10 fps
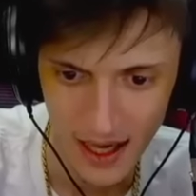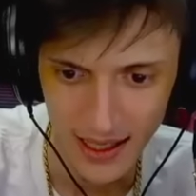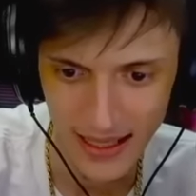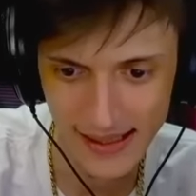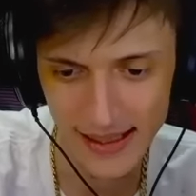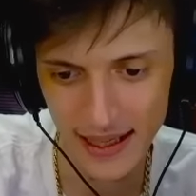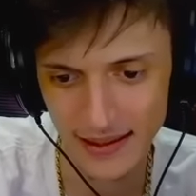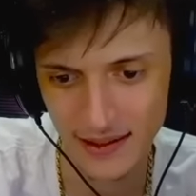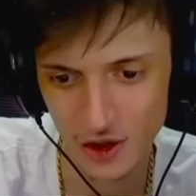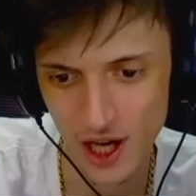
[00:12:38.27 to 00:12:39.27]
La
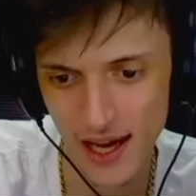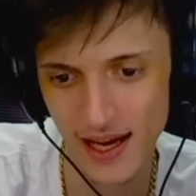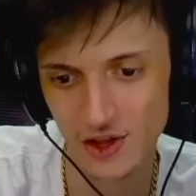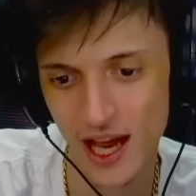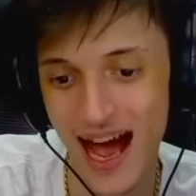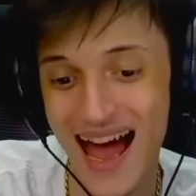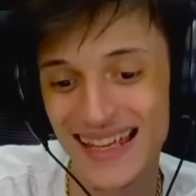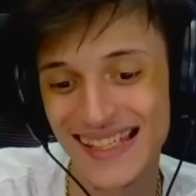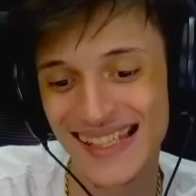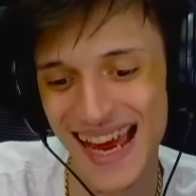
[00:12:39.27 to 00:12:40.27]
Secret c'è... Ah, è
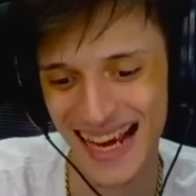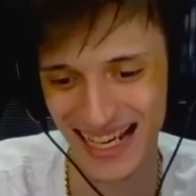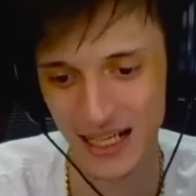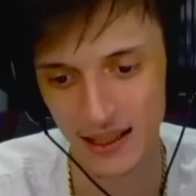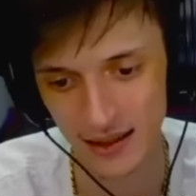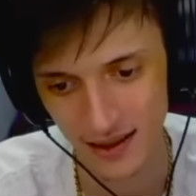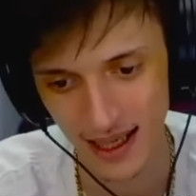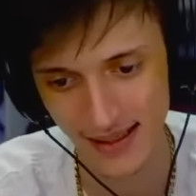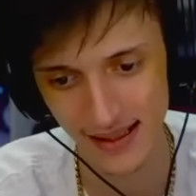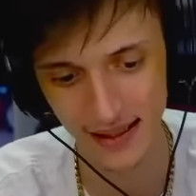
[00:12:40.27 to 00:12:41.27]
sec la
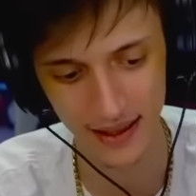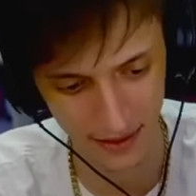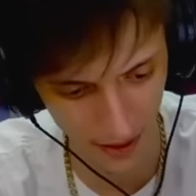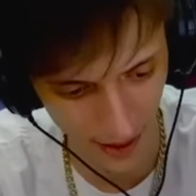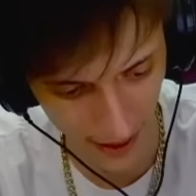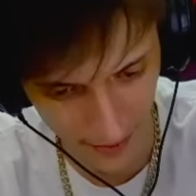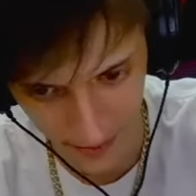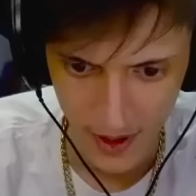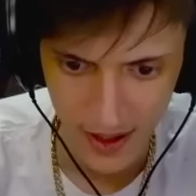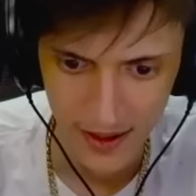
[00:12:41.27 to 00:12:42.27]
Secret, ok.
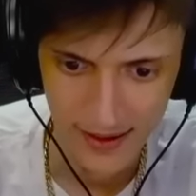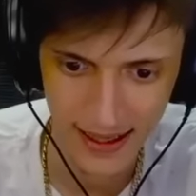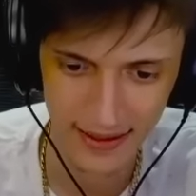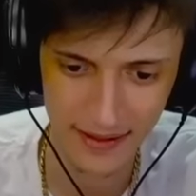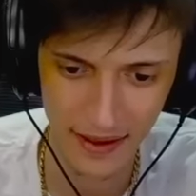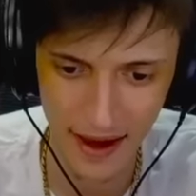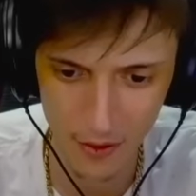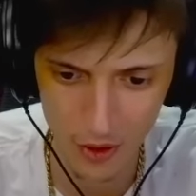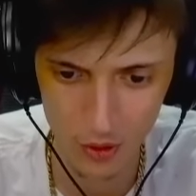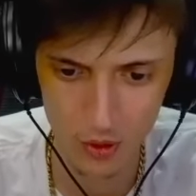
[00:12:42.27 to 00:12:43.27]
Sta a 3
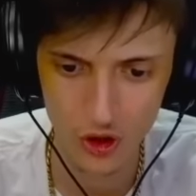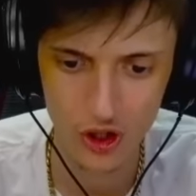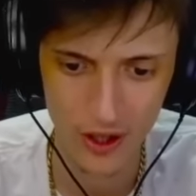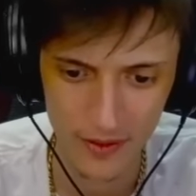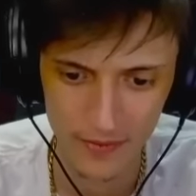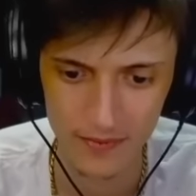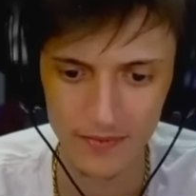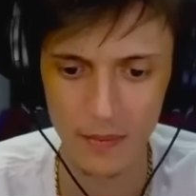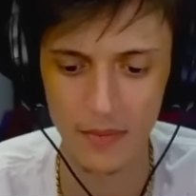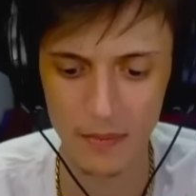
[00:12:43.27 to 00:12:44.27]
euro lucci.
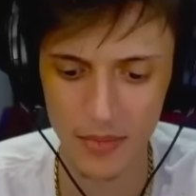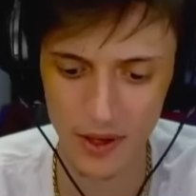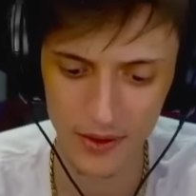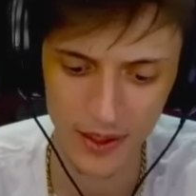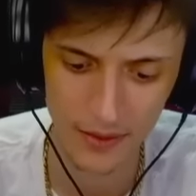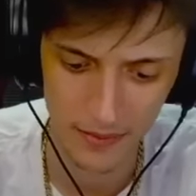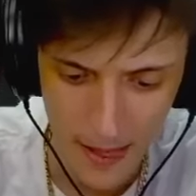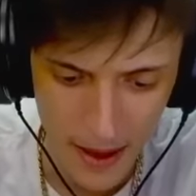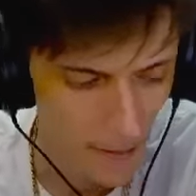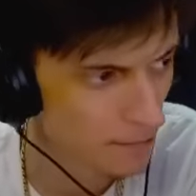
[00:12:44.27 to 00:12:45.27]
Vabbè, buono, dai.
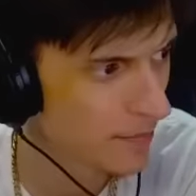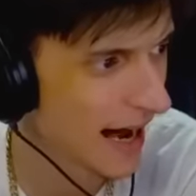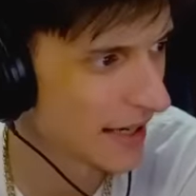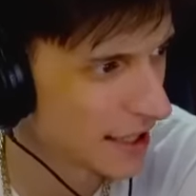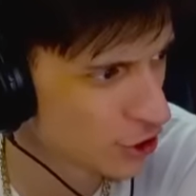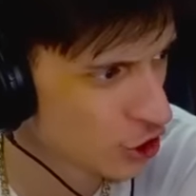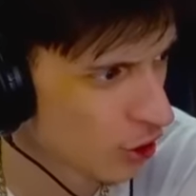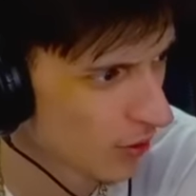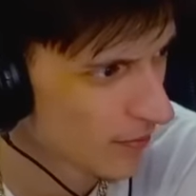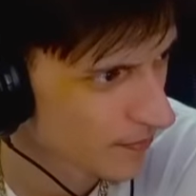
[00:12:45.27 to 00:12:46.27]
Bunny
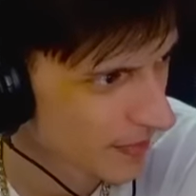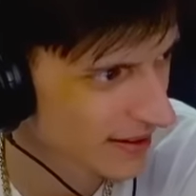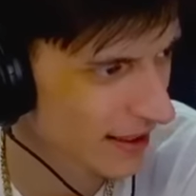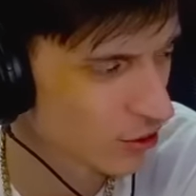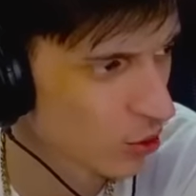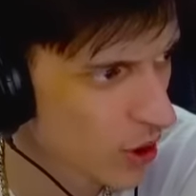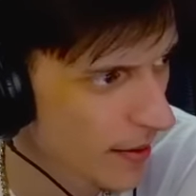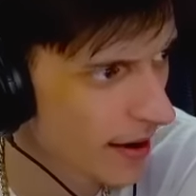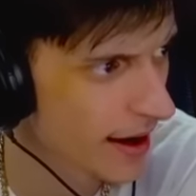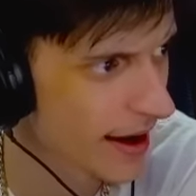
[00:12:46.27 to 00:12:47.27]
Joe. Ma intanto qui
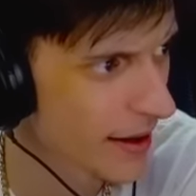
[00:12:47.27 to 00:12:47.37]
è, è